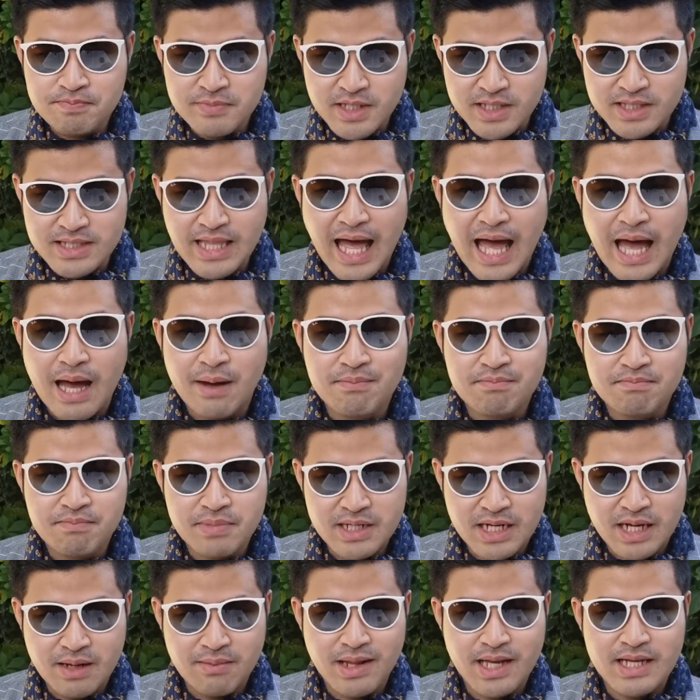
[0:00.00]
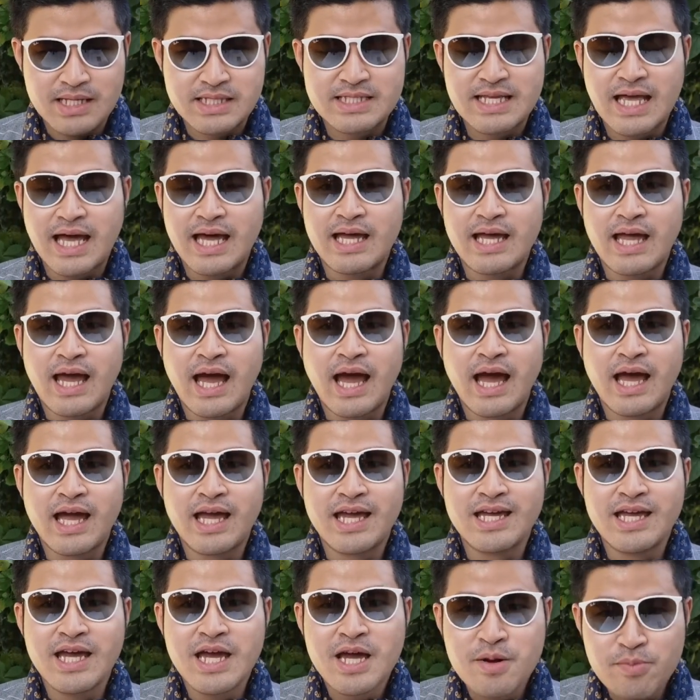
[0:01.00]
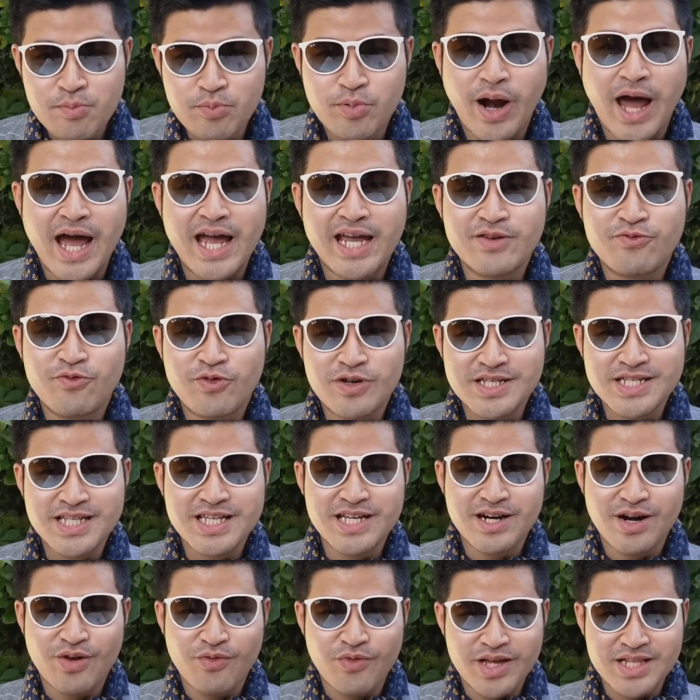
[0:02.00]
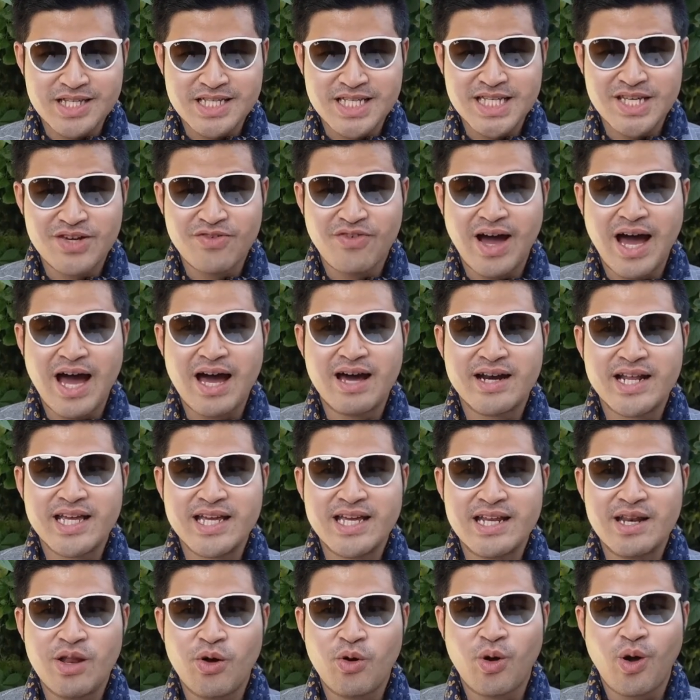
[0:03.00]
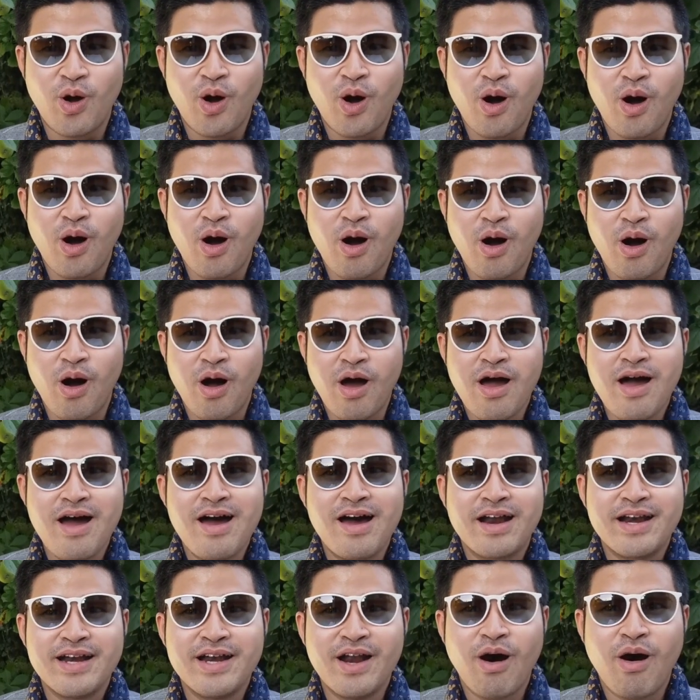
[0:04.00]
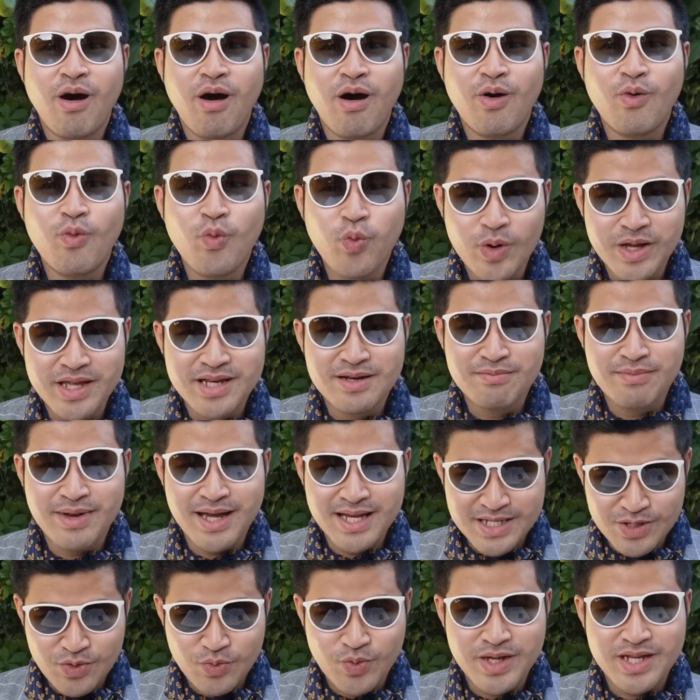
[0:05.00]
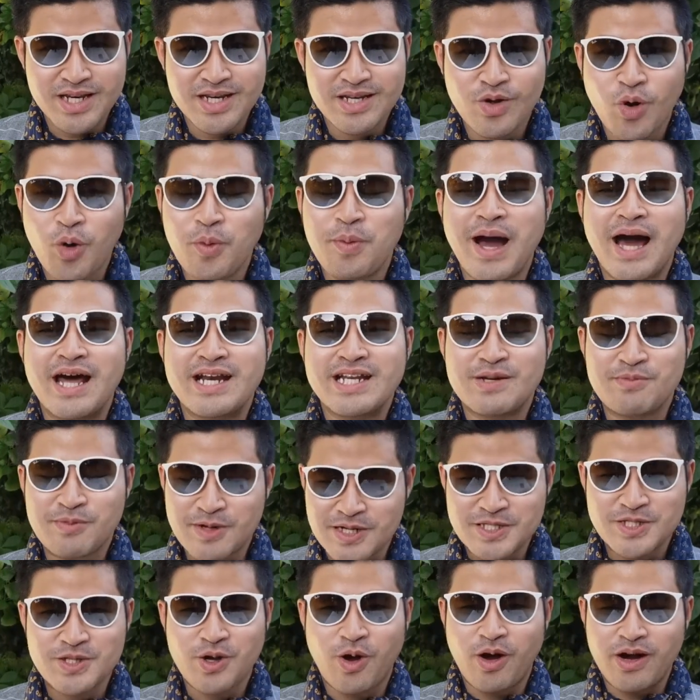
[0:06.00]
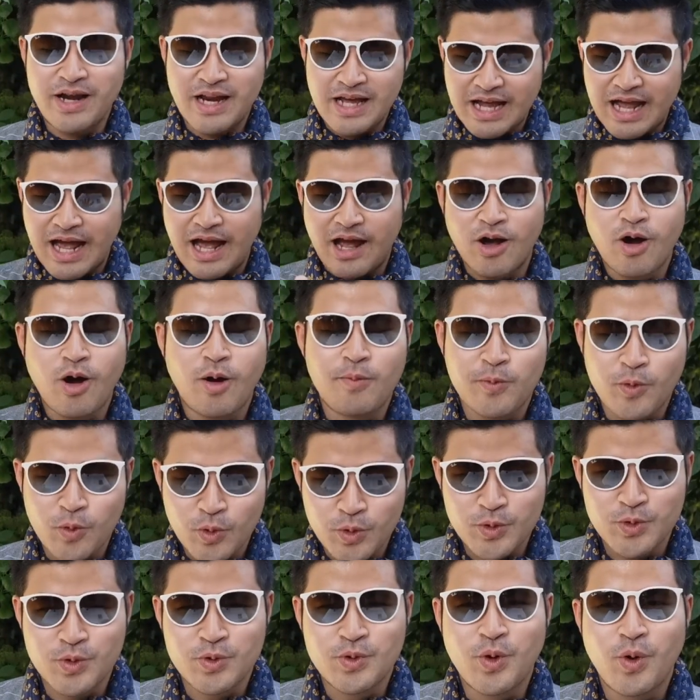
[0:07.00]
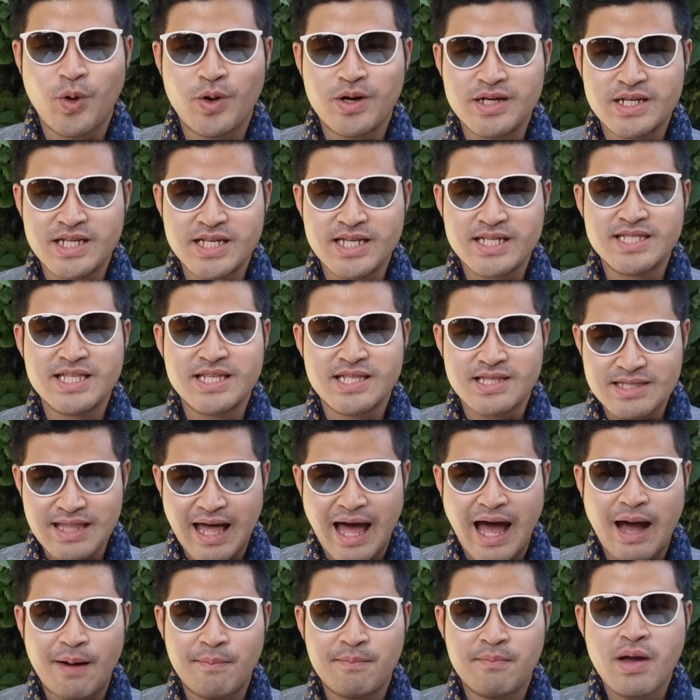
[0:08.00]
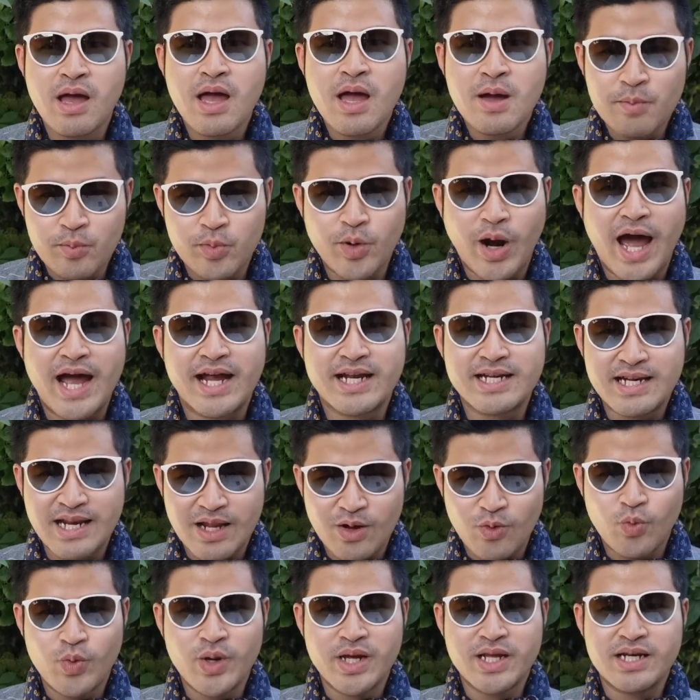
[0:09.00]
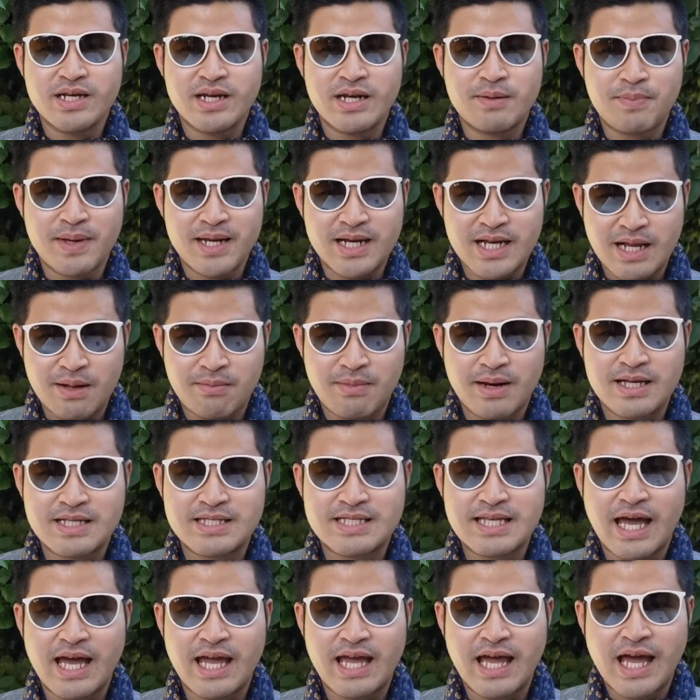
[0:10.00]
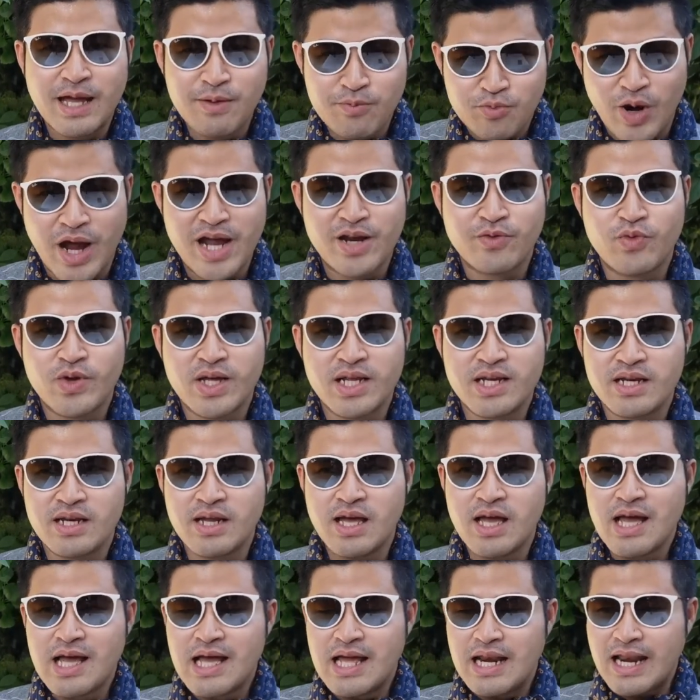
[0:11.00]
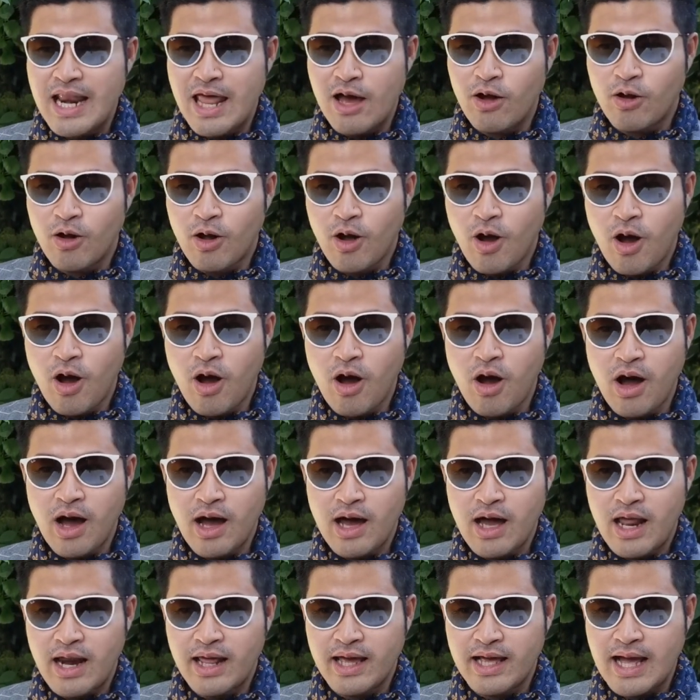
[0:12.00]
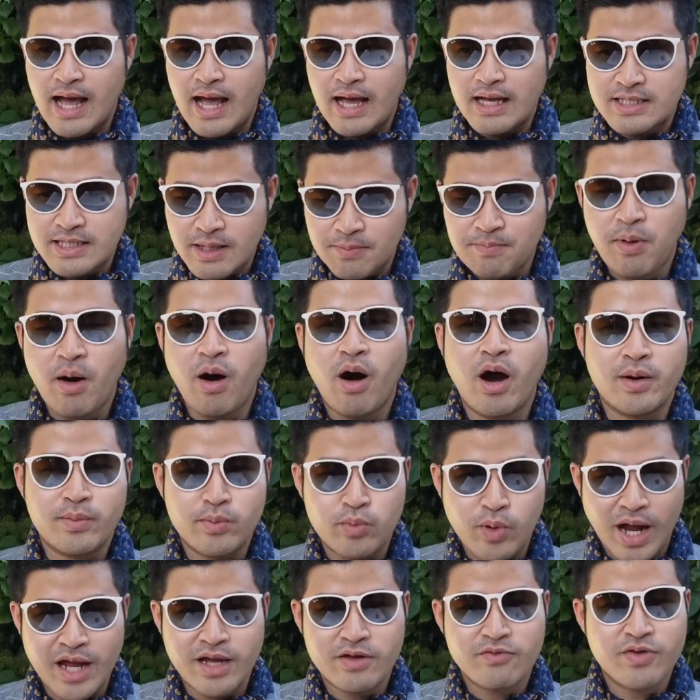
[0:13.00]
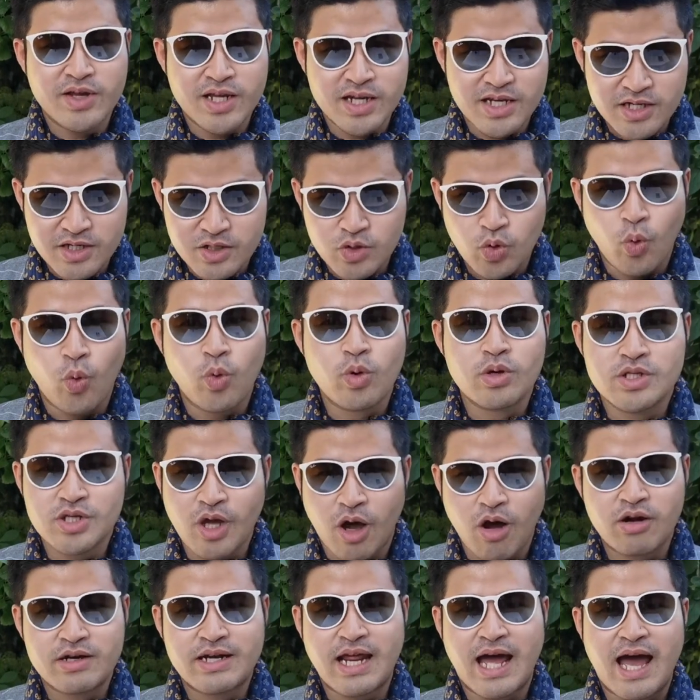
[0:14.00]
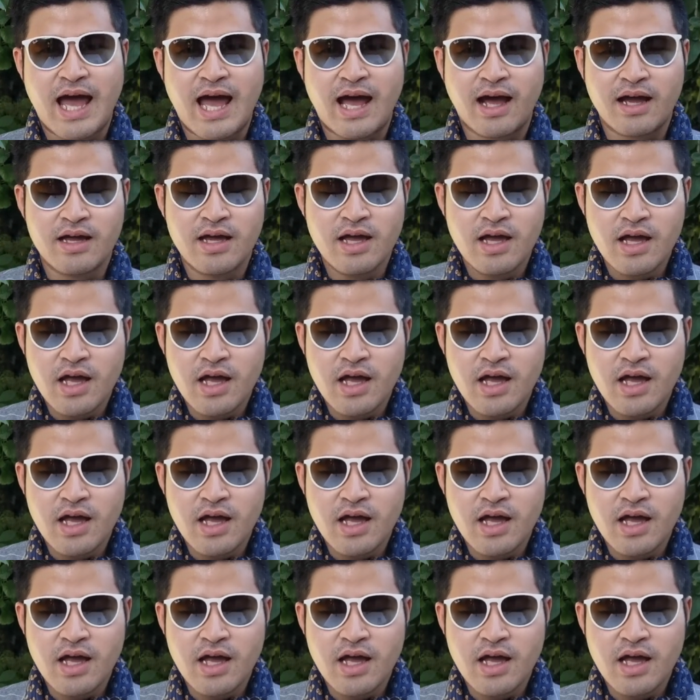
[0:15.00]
ติดตามเป็นกำลังใจให้ Bright วชิรวิทย์ชีวอารีแล้วก็น้องวินเมทวินโอภาสเอ็มขจรนะคะ ขอบคุณทุกคนที่ติดตาม Bright และวินเป็นกำลังใจให้ Bright วินแล้วก็อะไรคะ support Bright วินทุกช่องทาง